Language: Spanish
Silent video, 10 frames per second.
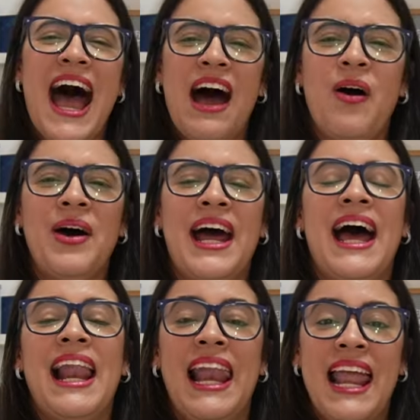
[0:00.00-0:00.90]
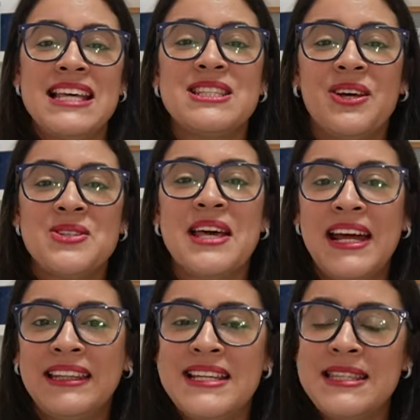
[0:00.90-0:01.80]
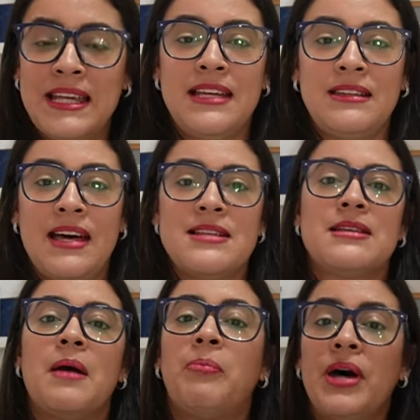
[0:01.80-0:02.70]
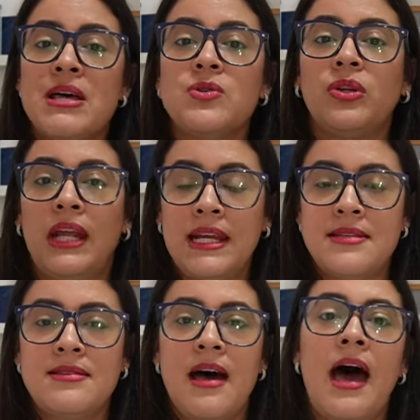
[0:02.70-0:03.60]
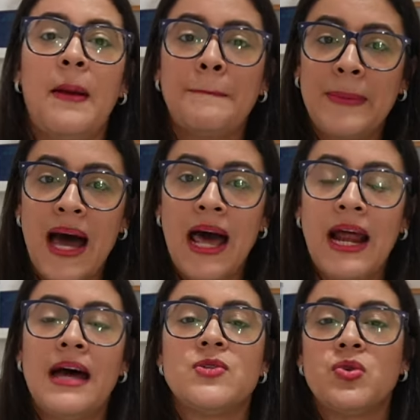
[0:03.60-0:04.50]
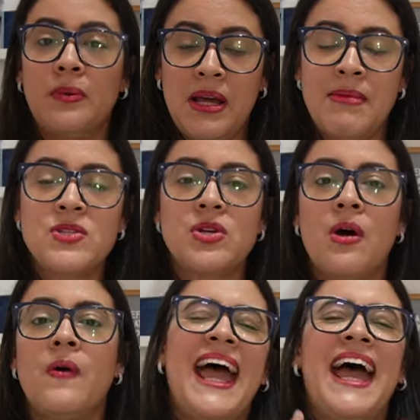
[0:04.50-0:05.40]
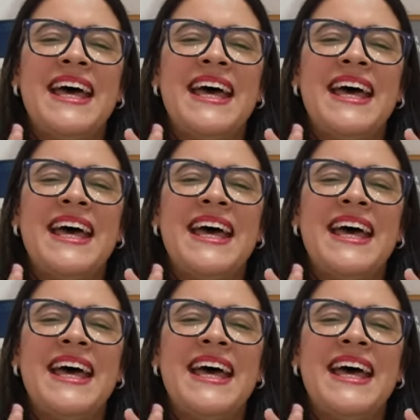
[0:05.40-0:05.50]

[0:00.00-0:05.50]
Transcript: Ahora, las dos grandes tintas que puedes utilizar para sublimación